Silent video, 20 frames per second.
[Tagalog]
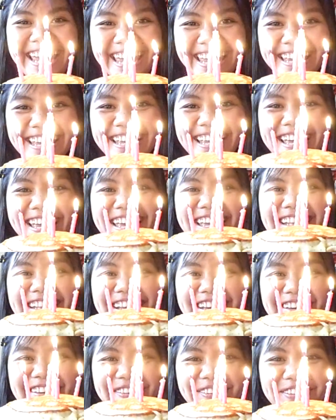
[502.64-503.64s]
day and
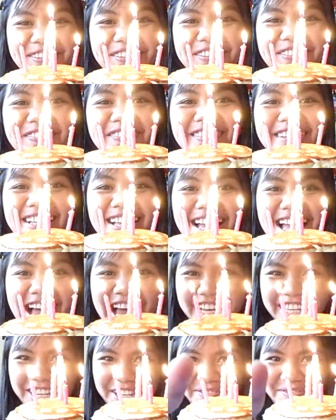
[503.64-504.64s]
I hope
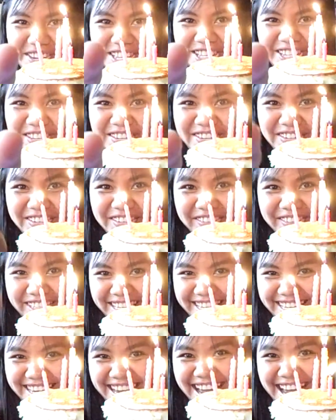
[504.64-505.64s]
I can meet you.
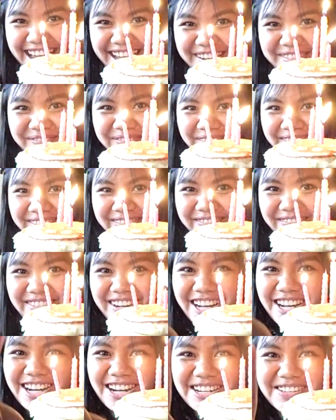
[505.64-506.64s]
Yeah.
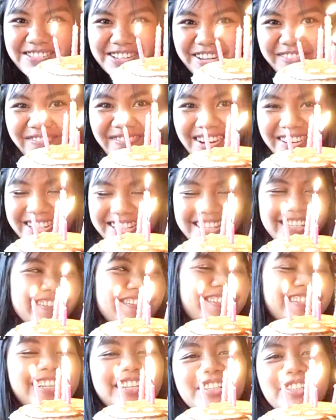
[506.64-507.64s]
Makakakulab pa ako sa
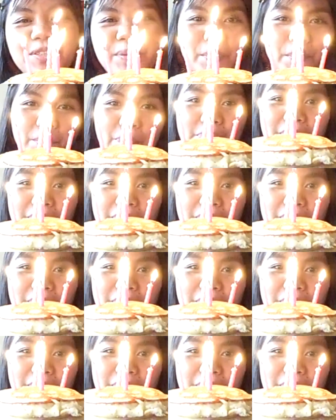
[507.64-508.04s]
inyo. Charot.